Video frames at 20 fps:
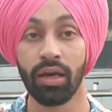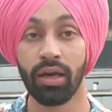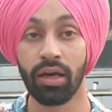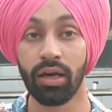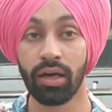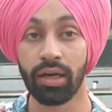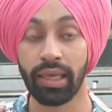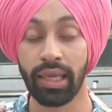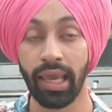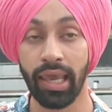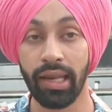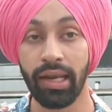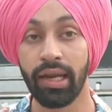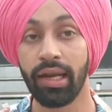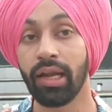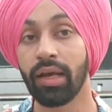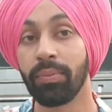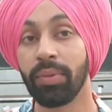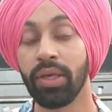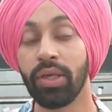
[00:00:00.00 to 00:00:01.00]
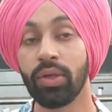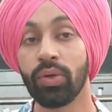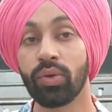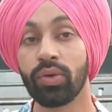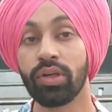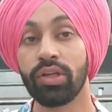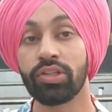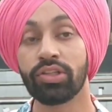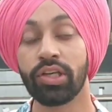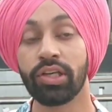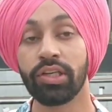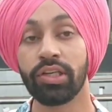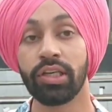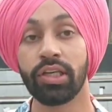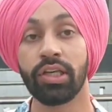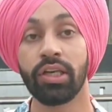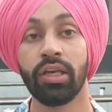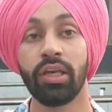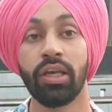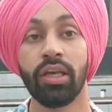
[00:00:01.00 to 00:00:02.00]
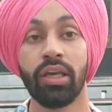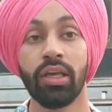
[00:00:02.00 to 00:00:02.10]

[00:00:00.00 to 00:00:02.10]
कनाडा uh, में ही होने चाहिए